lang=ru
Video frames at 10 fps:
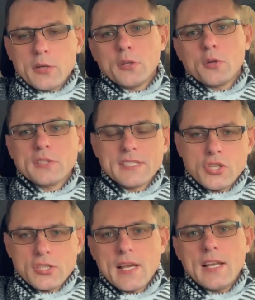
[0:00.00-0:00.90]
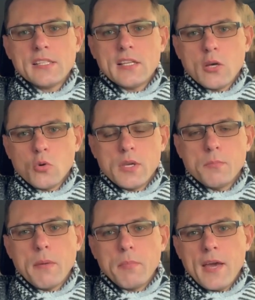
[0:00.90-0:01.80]
которого зачесались руки
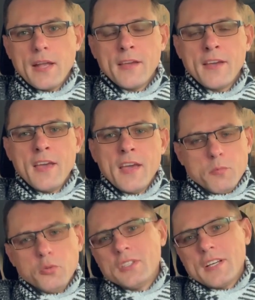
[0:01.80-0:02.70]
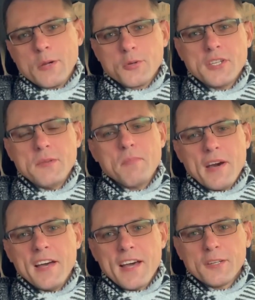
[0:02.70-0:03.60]
по пьяни, будет хороший
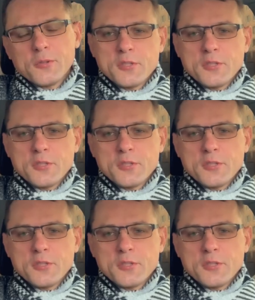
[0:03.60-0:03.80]
подарок.